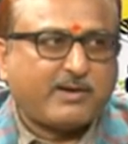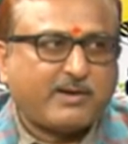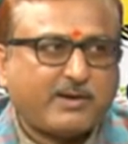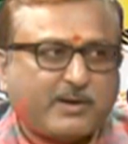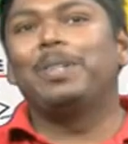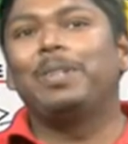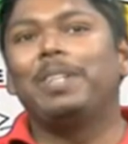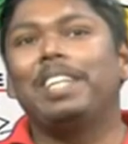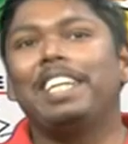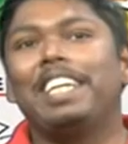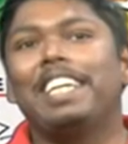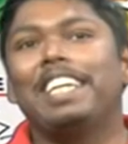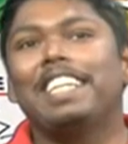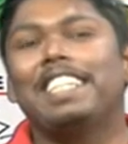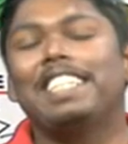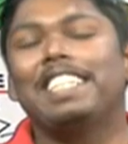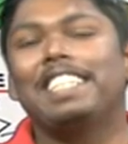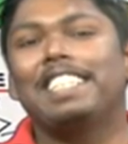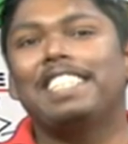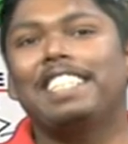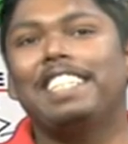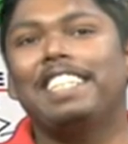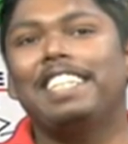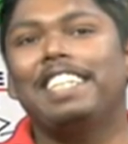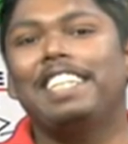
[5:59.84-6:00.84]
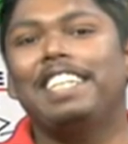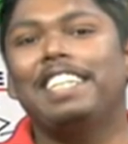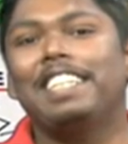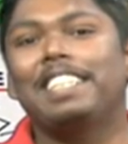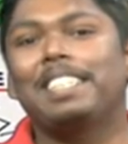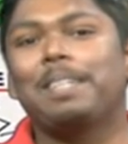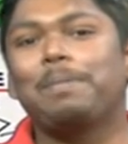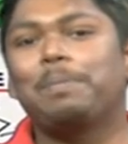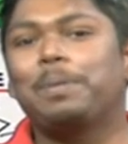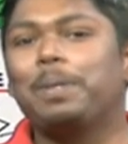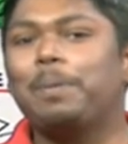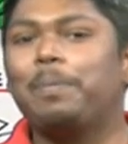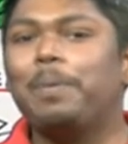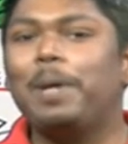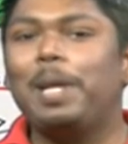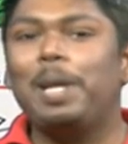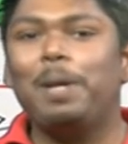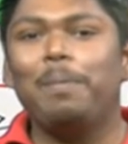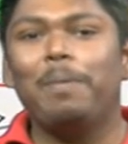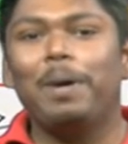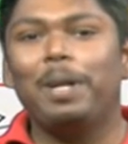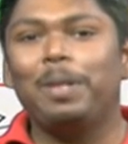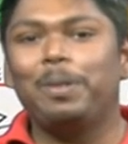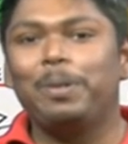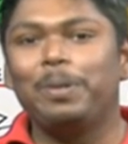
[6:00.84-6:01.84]
तो देखिए जैसे सबसे पहली
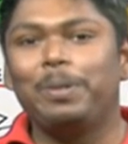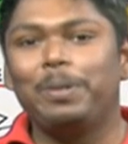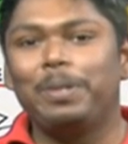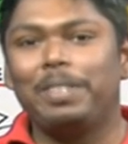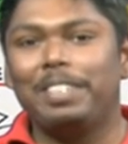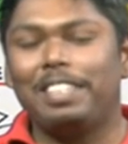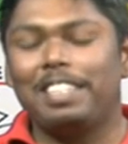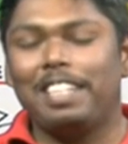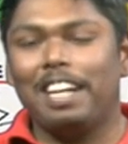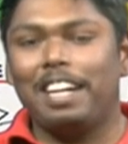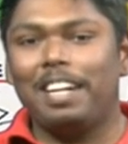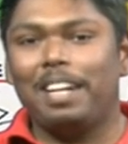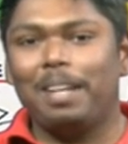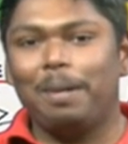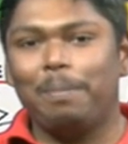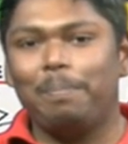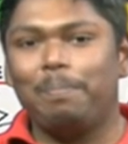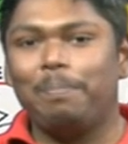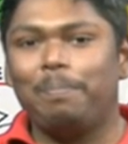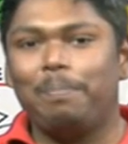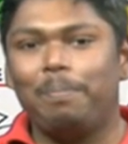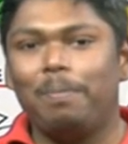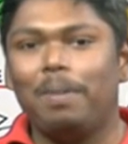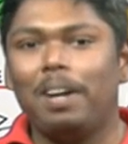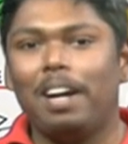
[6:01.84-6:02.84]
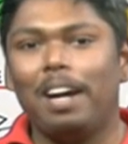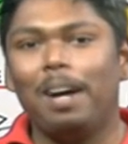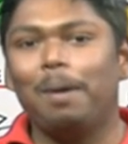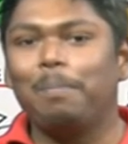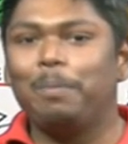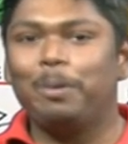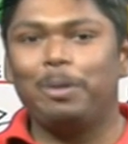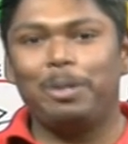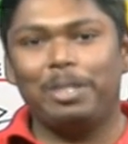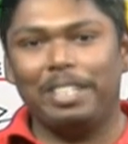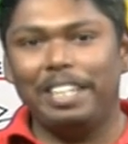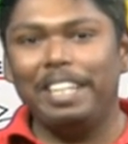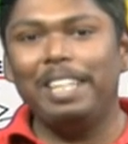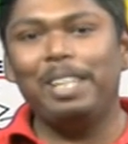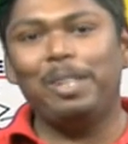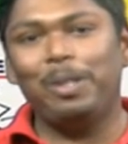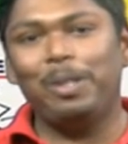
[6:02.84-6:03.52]
बात तो स्टार्टअप हाँ मुश्किल